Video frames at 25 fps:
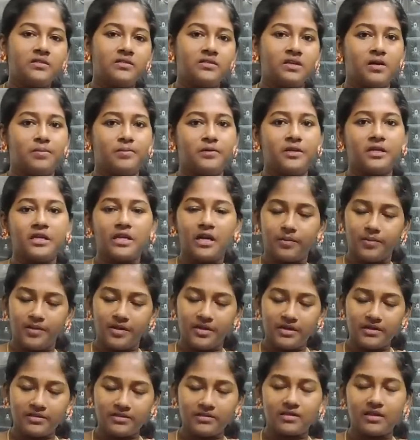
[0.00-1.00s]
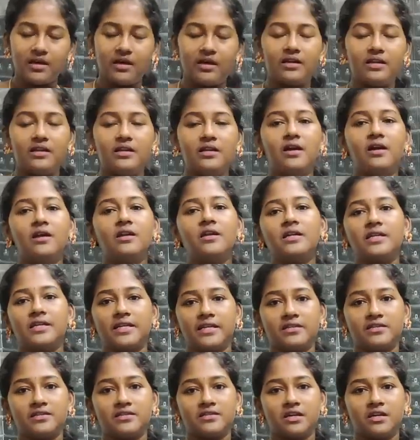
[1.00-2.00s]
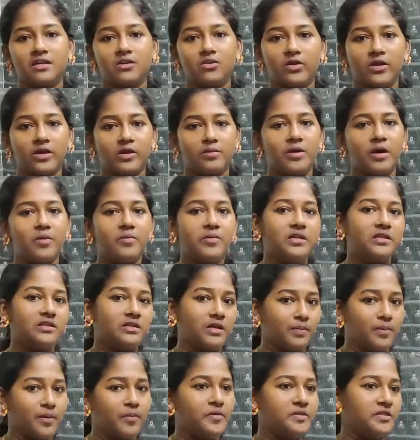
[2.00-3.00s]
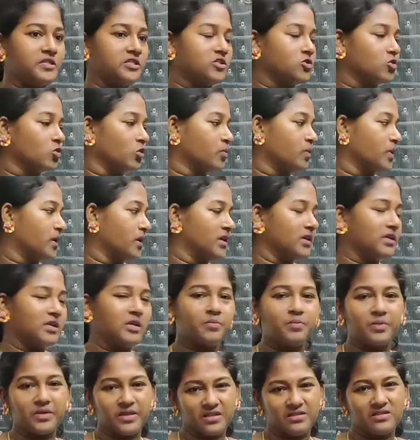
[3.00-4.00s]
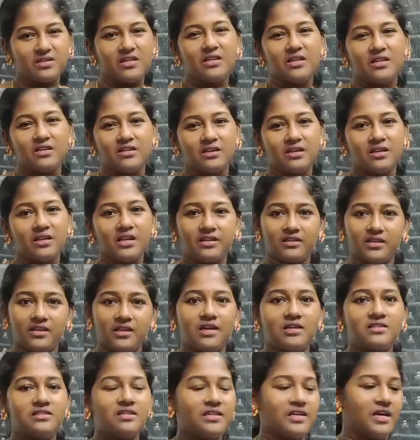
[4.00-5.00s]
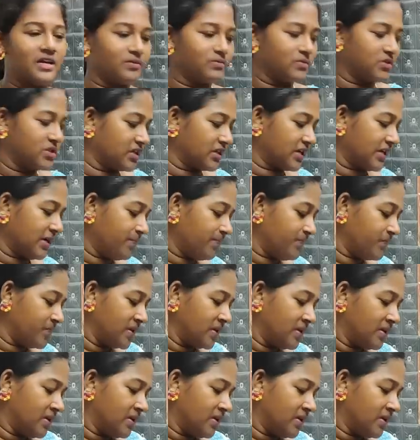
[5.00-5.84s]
சாப்பிட்டீங்க அப்படின்னா சரியான டேஸ்ட்டாக இருக்கும் எங்கள் மாமியார் இதை அப்பப்போ செஞ்சு கொடுப்பாங்க இப்போ தான் செய்கிறதே இல்லாத நான் செய்ய ஆரம்பிச்சிருக்கேன்